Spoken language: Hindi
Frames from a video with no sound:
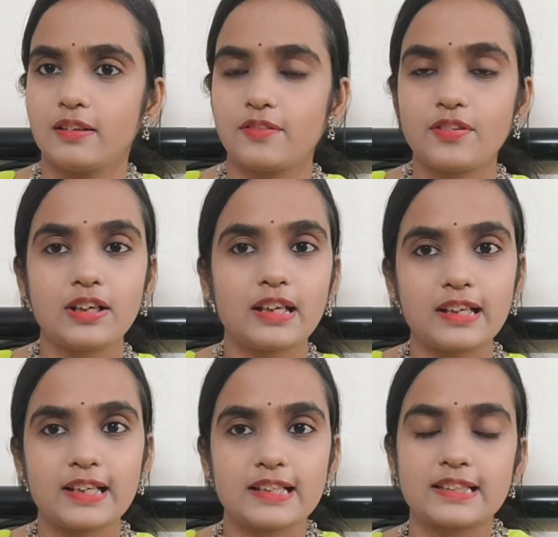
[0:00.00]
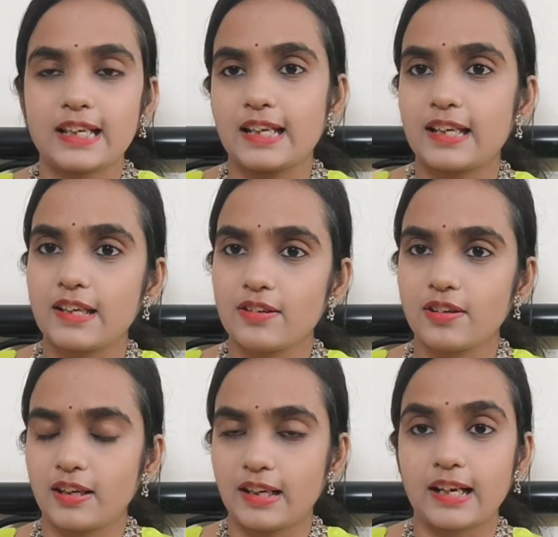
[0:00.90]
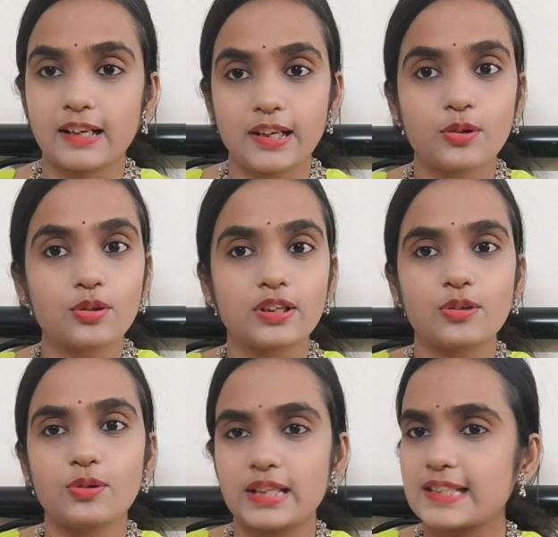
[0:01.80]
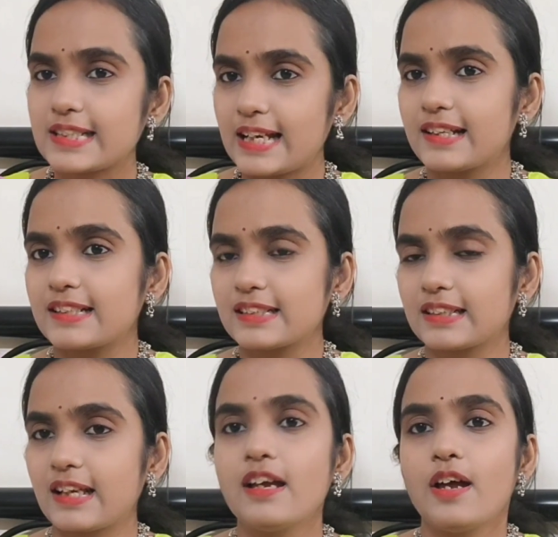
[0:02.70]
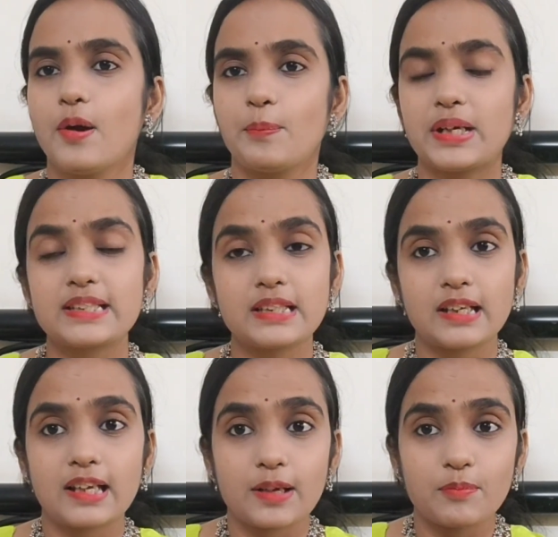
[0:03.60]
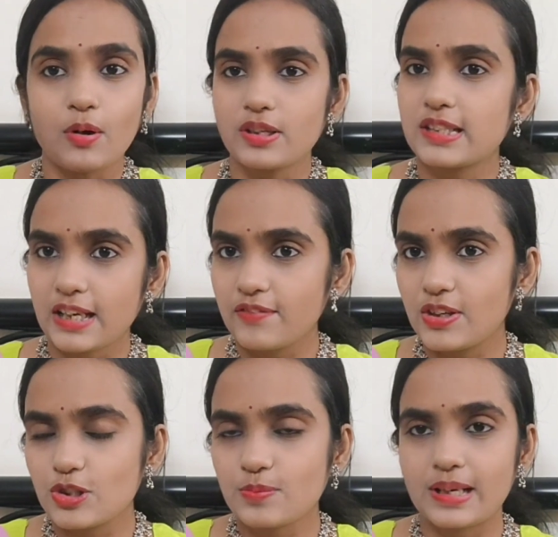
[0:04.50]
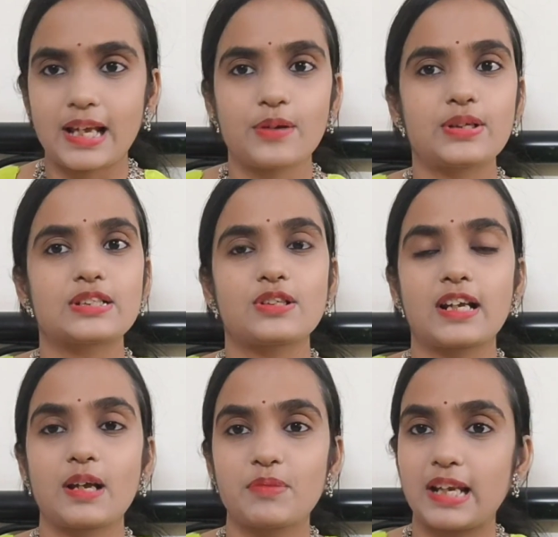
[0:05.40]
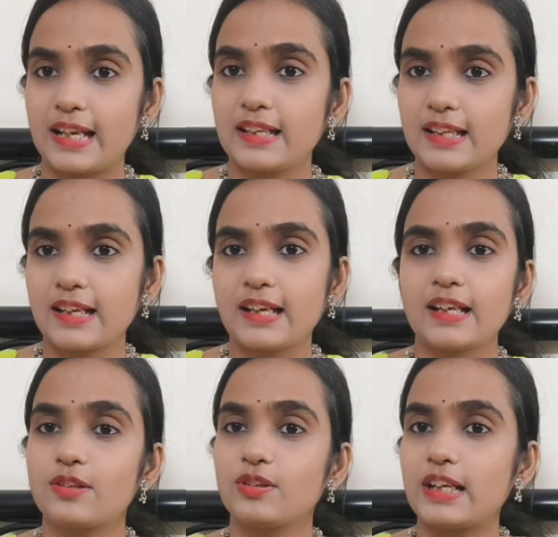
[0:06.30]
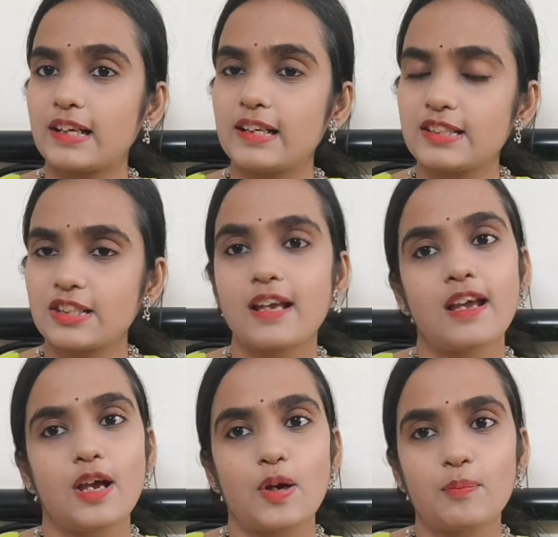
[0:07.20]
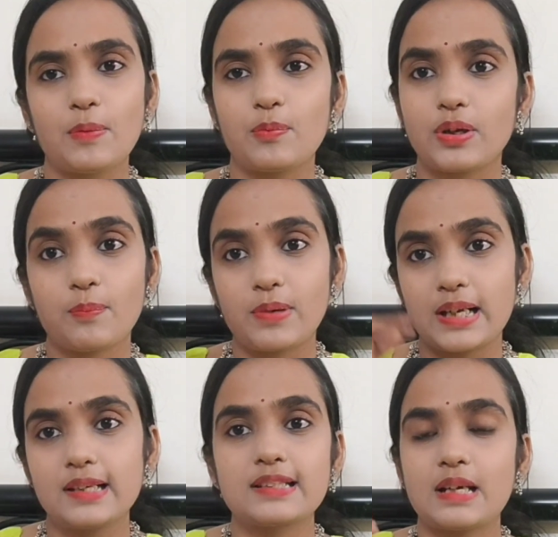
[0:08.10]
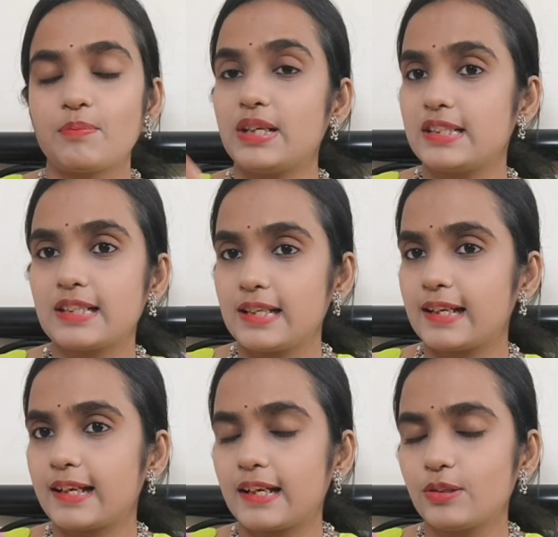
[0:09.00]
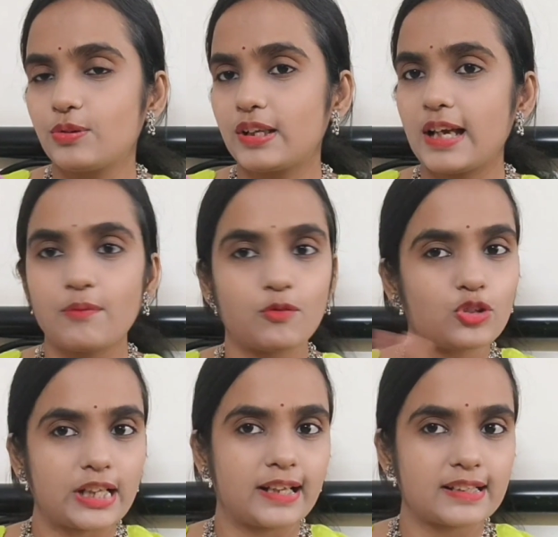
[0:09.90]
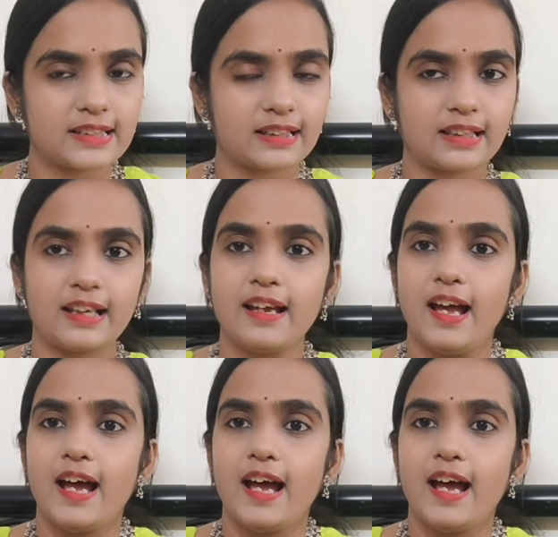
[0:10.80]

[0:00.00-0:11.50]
डिफरेंट तरीके से एक ही अनारकली कुर्ती को रीस्टाइल कर सकते हैं मैंने इस तरीके के बहुत सारे वीडियोस बनाए हुए हैं सो अगर आपने नहीं देखे तो देख लीजिए मैं पूरी प्लेलिस्ट यहाँ पर नीचे लिंक कर दूँगी आप वो चेक कर सकते हैं